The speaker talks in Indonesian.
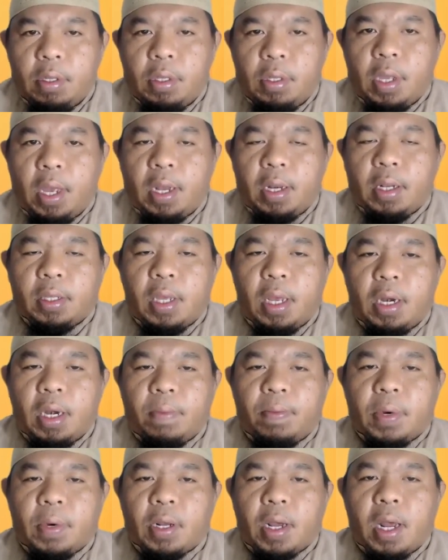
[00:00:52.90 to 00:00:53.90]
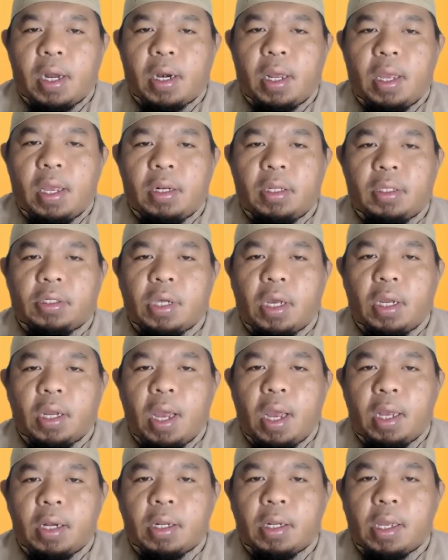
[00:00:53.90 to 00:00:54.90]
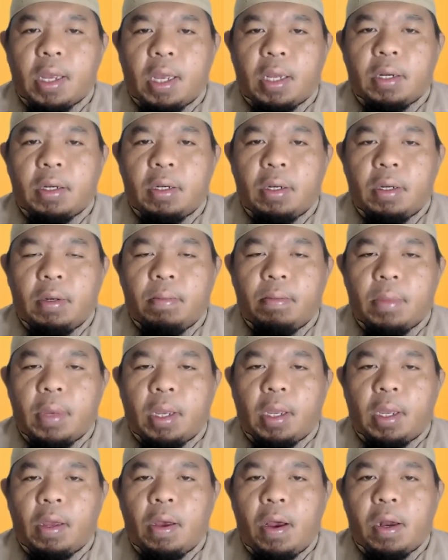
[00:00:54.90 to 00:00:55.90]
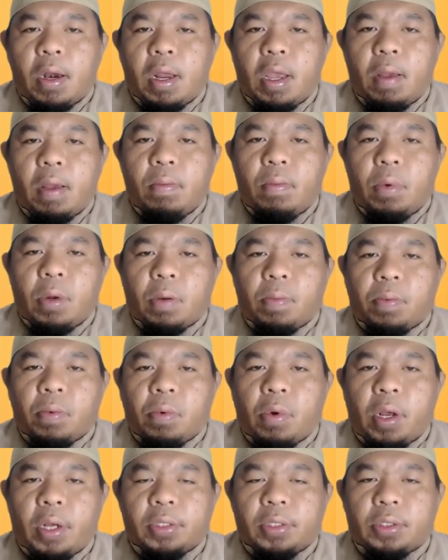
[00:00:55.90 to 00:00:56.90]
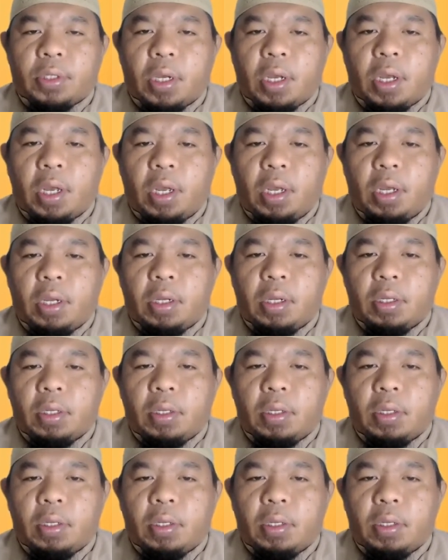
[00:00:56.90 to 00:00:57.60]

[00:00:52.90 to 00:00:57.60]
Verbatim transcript: di antara perkara yang disyariatkan bagi orang yang berpuasa